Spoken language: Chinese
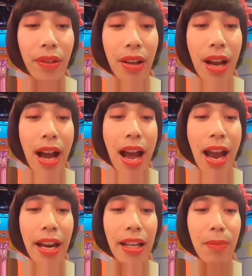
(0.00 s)

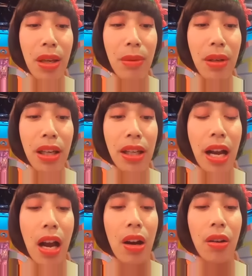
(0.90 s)
嗨，林秘密你
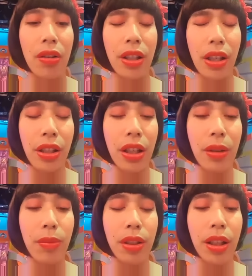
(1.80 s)
好，星
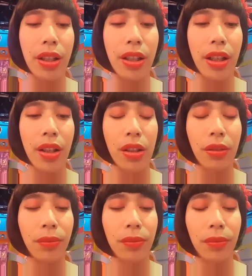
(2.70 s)
星不是这个星
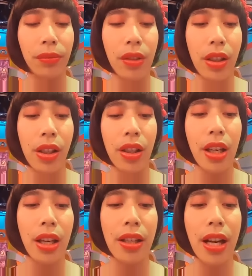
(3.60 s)
哦，是
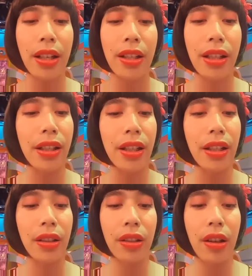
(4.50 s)
天上的星
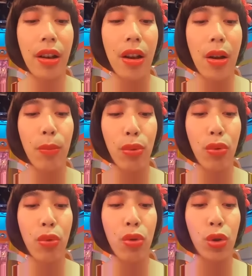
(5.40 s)
星，不